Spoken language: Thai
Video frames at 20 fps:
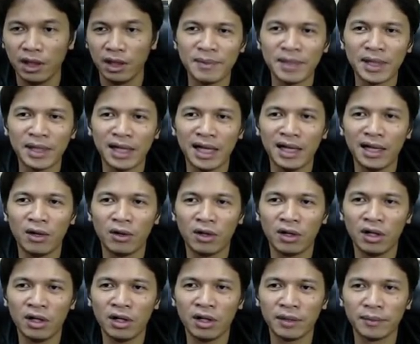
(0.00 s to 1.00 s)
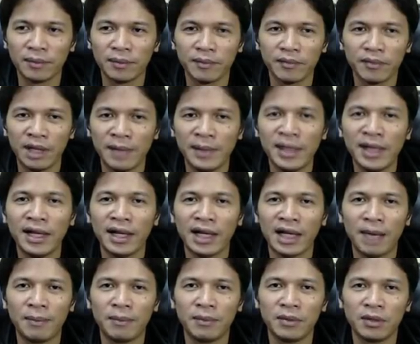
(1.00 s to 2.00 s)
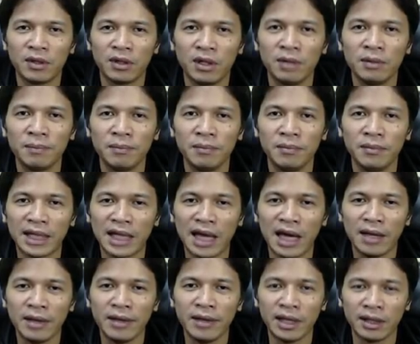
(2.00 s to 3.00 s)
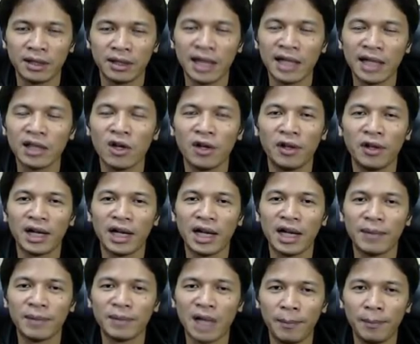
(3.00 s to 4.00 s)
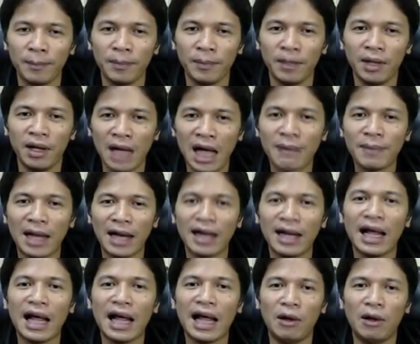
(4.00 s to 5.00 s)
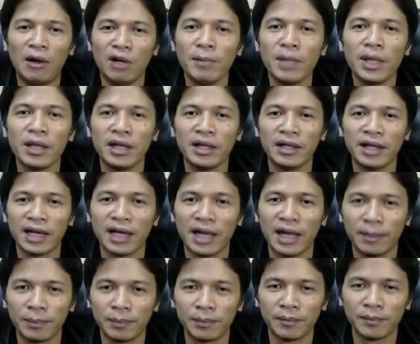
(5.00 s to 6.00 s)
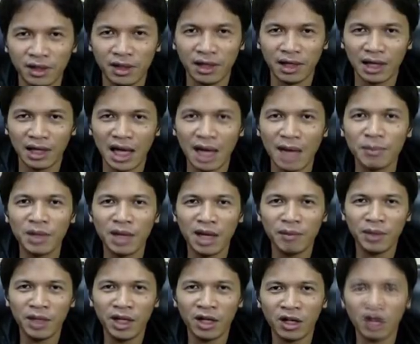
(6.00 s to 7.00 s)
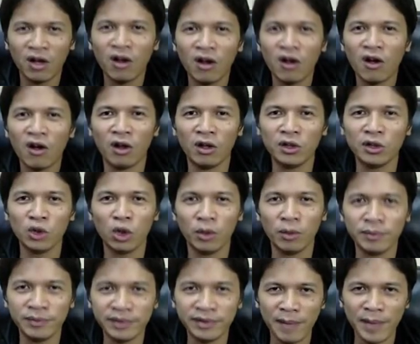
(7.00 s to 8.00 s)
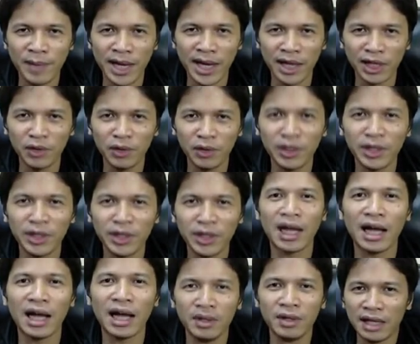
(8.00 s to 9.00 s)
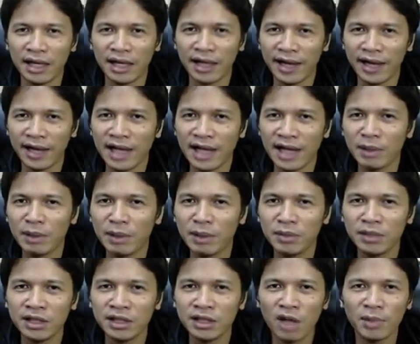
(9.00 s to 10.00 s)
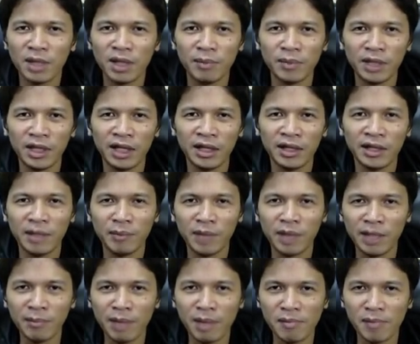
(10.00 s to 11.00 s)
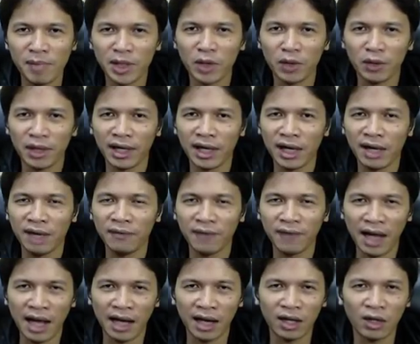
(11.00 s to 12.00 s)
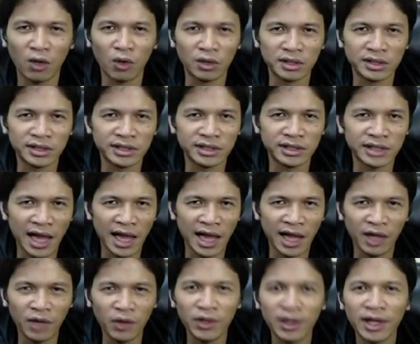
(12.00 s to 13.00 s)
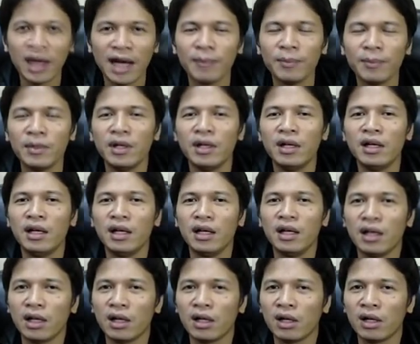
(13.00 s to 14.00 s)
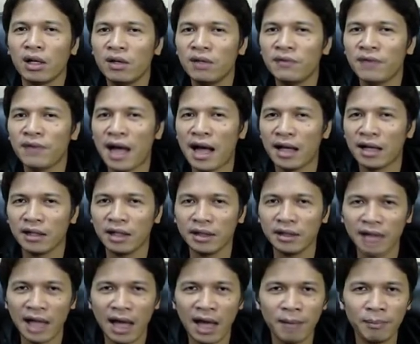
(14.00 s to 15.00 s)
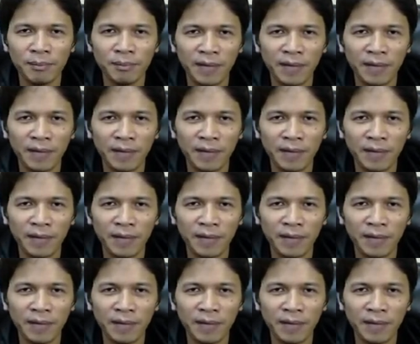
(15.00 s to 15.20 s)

ครับจากนั้นเราก็เซฟได้เลยครับ ก็เป็นการเสร็จขั้นตอนแล้วนะครับทำภาพหลังข่าวร้อเเซ็นะครับ ครับคลิปนี้ก็ต้องขอจบแต่เพียงเท่านี้นะครับ ยังไงถ้าเพื่อนๆชอบคลิปนี้คลิปนี้เป็นประโยชน์นะครับ ฝากกดแชร์ให้ด้วยนะครับ แล้วก็ฝากติดตาม